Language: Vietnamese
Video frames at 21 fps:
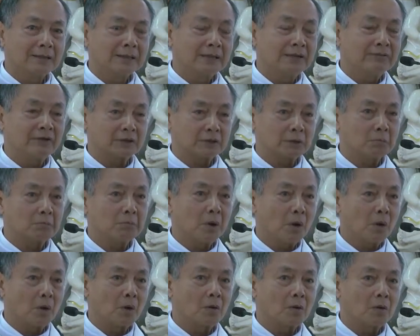đi vào trong
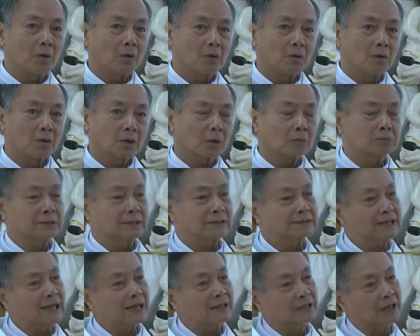mộ không thấy
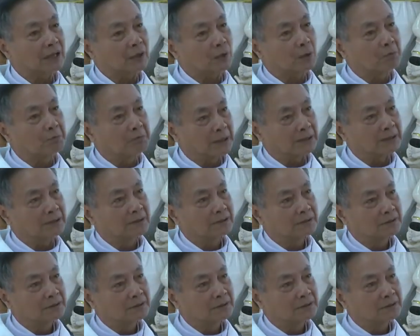xác thể của mình.